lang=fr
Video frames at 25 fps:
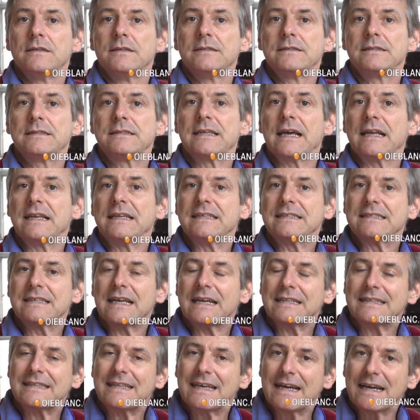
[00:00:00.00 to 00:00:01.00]
ça les
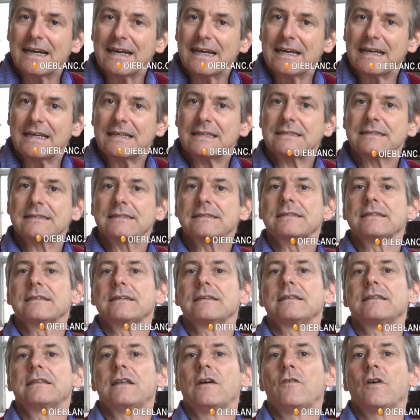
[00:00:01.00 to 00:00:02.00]
intéresse
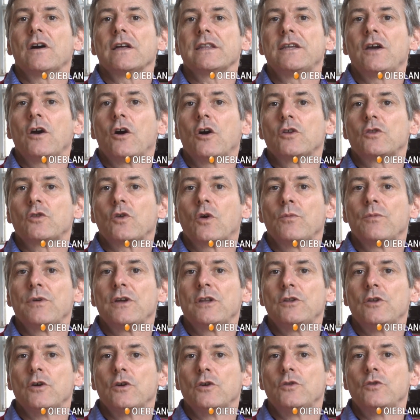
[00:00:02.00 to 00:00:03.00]
d'avoir des
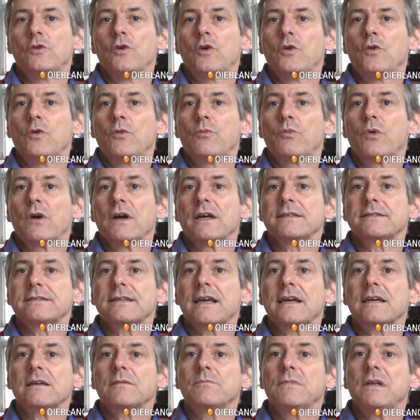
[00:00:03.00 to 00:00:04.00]
retombées de
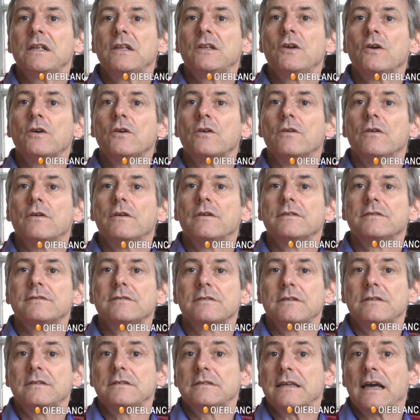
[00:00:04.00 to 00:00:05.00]
2,5 millions,
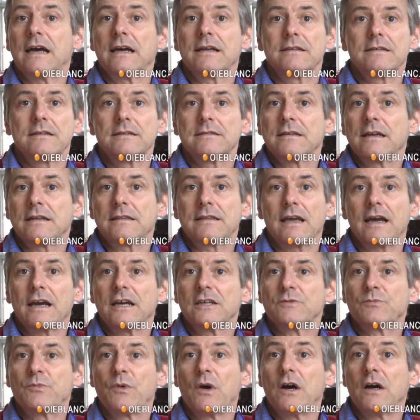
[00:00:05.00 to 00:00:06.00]
si ça ne les
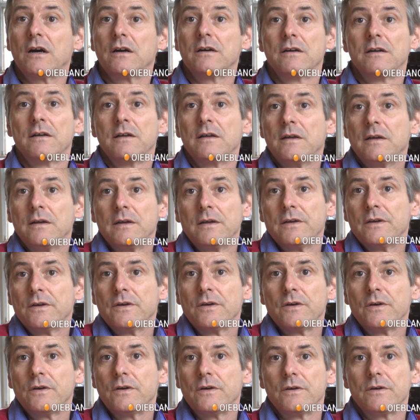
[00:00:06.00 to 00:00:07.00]
intéresse pas,
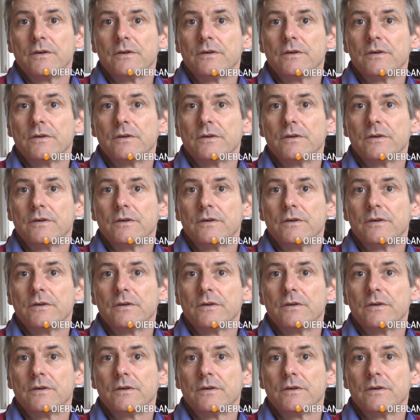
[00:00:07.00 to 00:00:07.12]
euh,